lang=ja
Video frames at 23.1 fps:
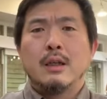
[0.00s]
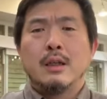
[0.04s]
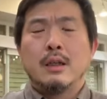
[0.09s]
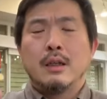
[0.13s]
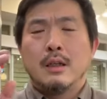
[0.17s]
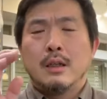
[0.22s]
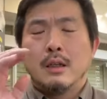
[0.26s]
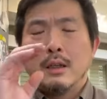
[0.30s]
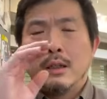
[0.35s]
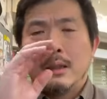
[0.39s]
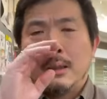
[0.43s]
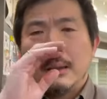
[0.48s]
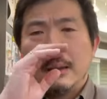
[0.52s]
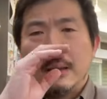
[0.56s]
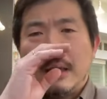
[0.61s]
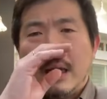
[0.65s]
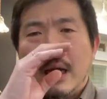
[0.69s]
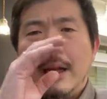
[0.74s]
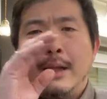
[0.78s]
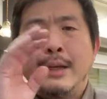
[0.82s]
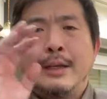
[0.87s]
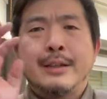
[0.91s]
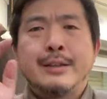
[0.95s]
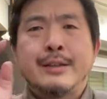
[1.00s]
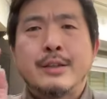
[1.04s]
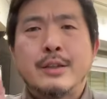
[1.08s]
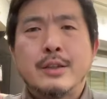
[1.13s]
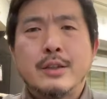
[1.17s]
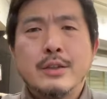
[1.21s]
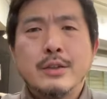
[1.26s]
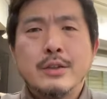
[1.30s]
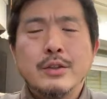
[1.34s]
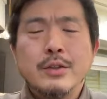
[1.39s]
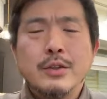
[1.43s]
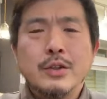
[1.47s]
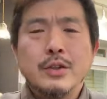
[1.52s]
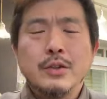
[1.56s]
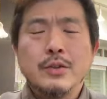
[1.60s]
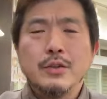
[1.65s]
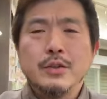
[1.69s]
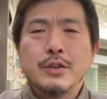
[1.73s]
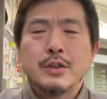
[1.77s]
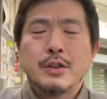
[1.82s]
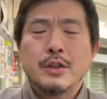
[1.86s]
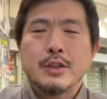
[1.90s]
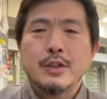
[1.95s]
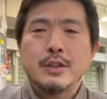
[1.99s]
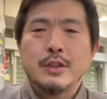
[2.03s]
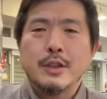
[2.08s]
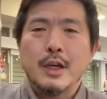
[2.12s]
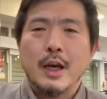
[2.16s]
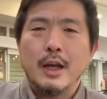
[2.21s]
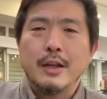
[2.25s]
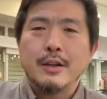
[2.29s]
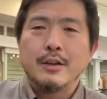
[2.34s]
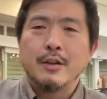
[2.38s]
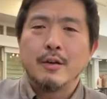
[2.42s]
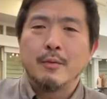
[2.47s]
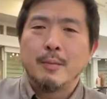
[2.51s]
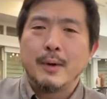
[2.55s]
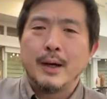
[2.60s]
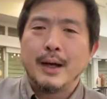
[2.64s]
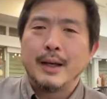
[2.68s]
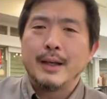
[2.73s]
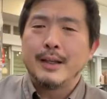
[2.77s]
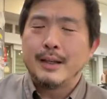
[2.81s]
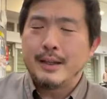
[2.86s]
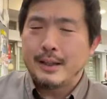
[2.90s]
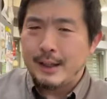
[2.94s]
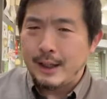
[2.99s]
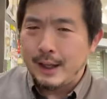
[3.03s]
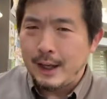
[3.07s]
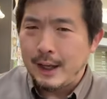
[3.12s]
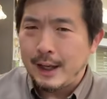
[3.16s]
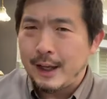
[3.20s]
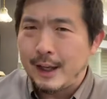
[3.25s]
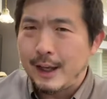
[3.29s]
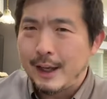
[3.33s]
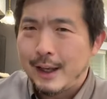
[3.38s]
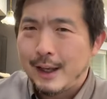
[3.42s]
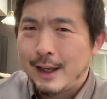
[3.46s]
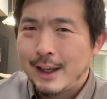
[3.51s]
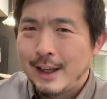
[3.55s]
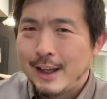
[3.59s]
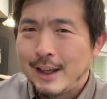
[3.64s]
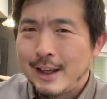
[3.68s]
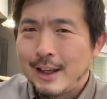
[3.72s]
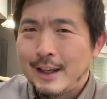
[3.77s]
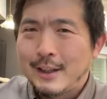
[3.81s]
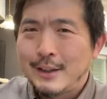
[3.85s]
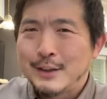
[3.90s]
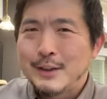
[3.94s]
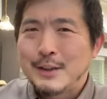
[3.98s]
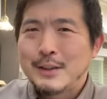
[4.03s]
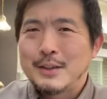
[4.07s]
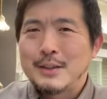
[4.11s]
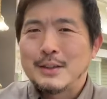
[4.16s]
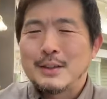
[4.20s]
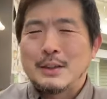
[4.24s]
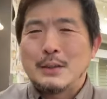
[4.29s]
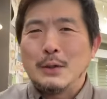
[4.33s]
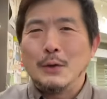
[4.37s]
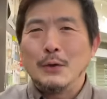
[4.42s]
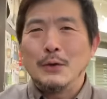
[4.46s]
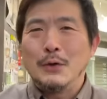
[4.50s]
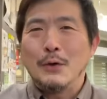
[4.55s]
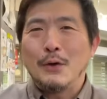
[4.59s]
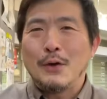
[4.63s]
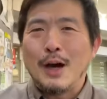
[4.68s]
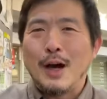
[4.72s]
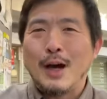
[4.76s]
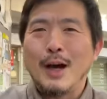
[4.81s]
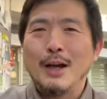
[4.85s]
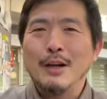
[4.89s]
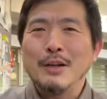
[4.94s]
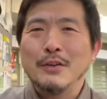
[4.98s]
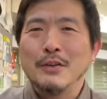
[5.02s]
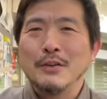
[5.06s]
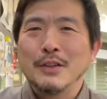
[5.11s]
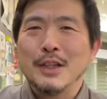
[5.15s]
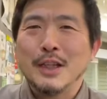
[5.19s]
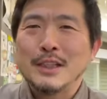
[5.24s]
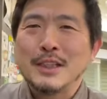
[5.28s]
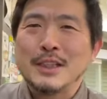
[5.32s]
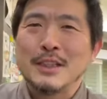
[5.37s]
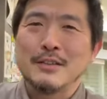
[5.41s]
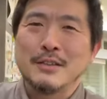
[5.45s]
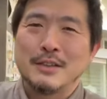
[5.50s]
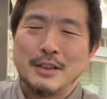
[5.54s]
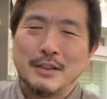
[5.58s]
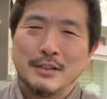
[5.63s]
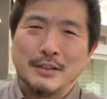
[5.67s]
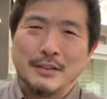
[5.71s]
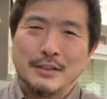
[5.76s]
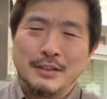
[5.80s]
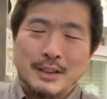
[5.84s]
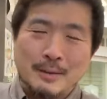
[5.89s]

い。宅急便の通常通販の場合って、はい、送料かかるようになっちゃうって言っ